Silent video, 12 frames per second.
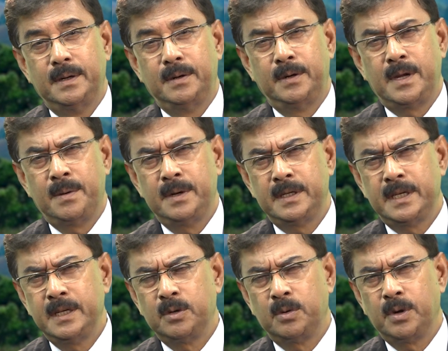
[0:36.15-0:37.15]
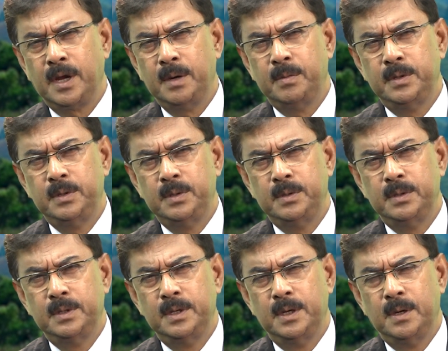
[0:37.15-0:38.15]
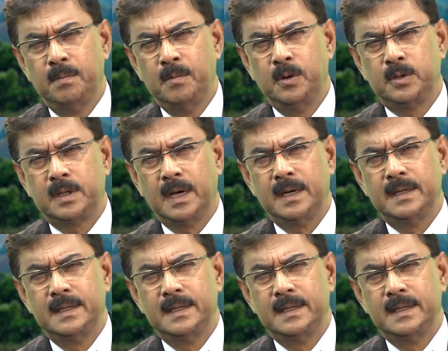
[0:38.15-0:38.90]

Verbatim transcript: ওটা আমার সেই ছোটোকালের বন্ধু মুক্তা